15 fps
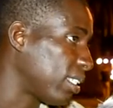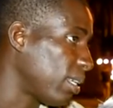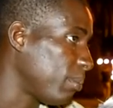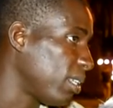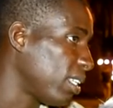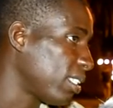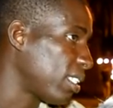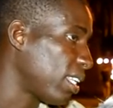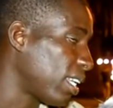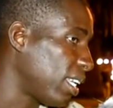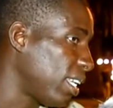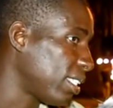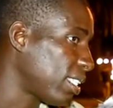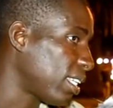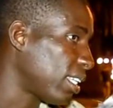también
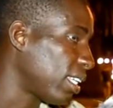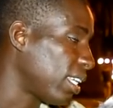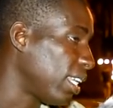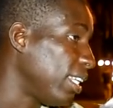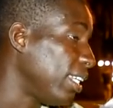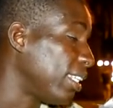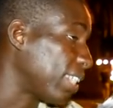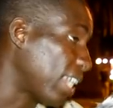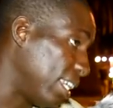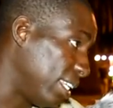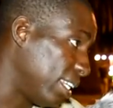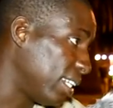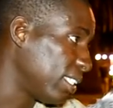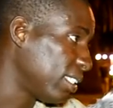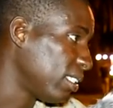senegalesa en
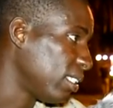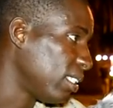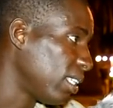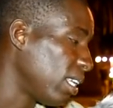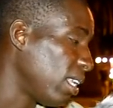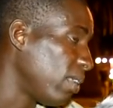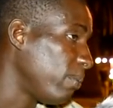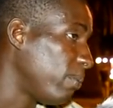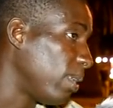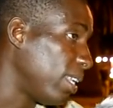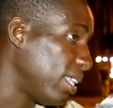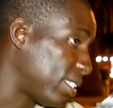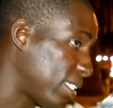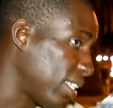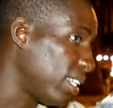Italia en
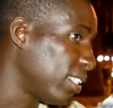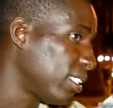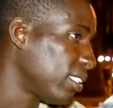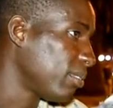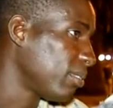Venecia.